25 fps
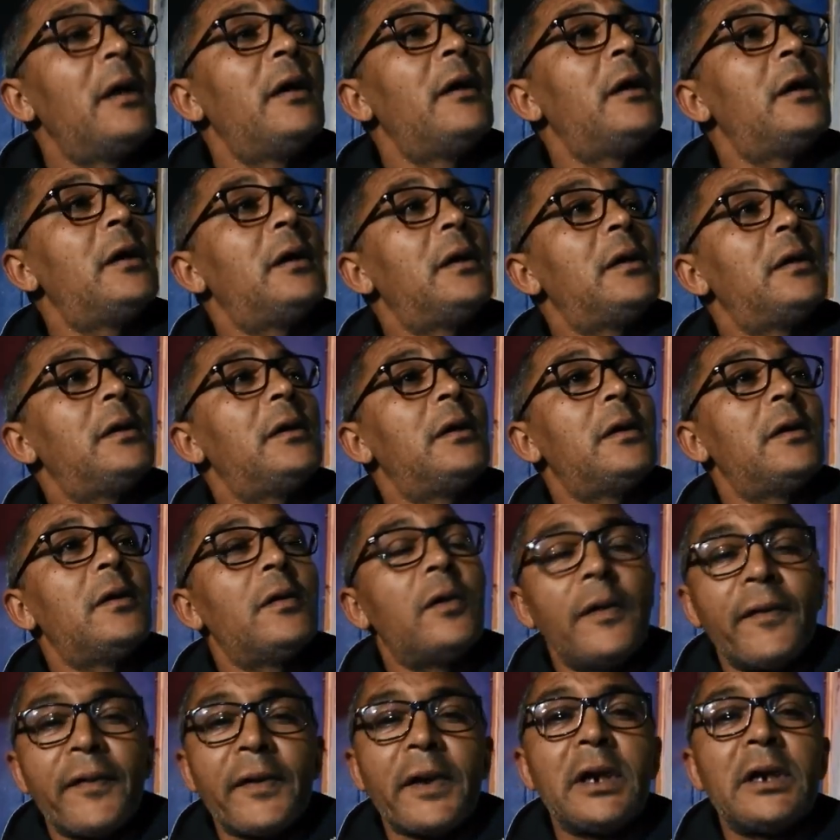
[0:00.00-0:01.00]
آه،
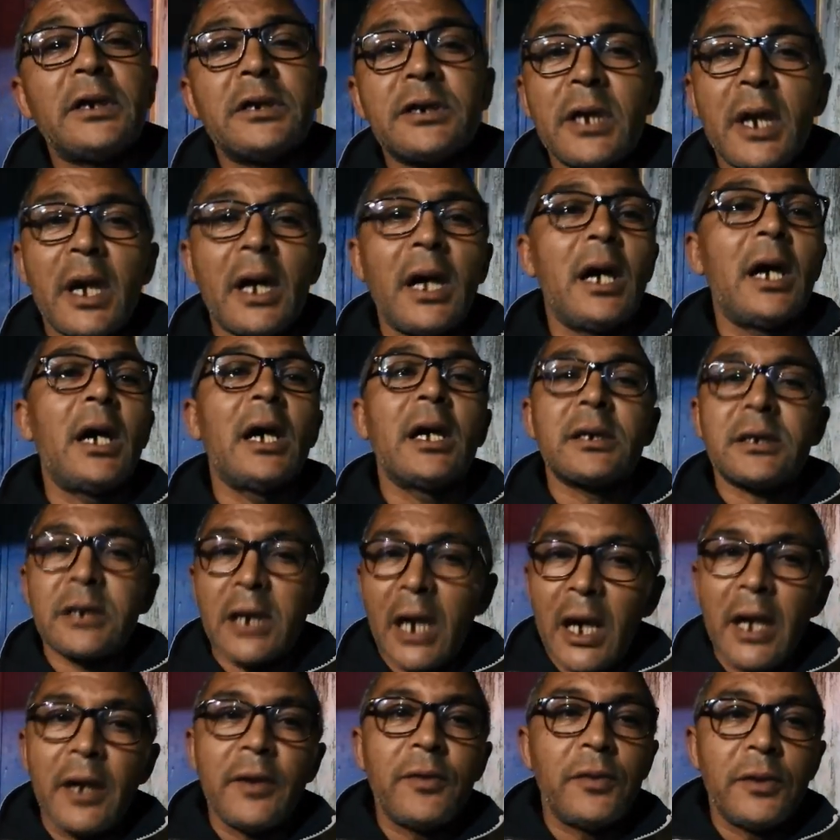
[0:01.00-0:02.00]
وفق اجراءات
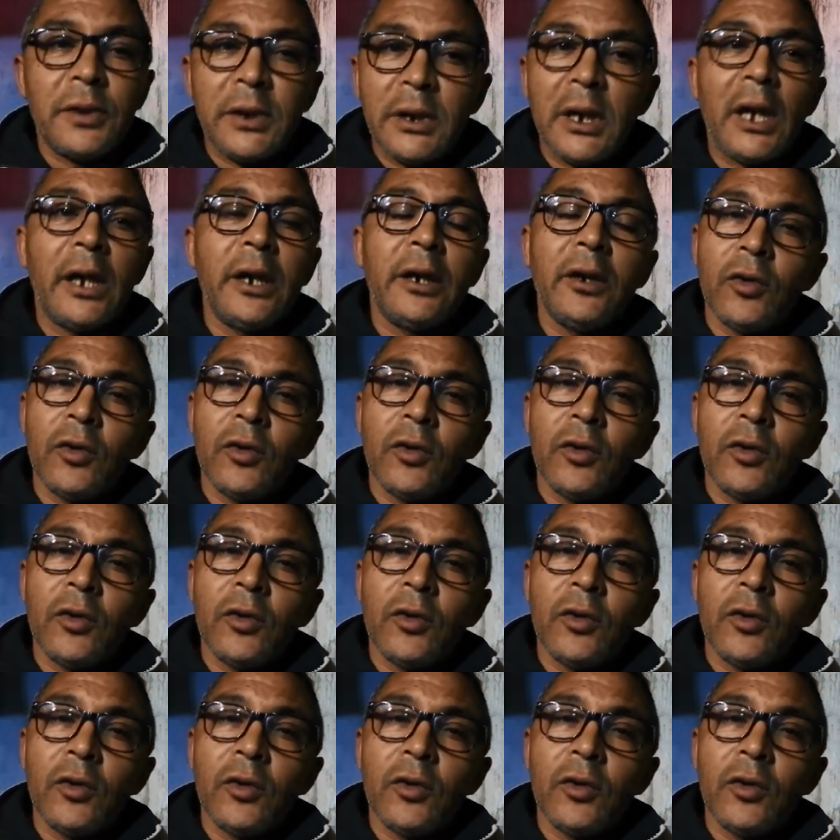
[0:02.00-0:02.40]
قانونيه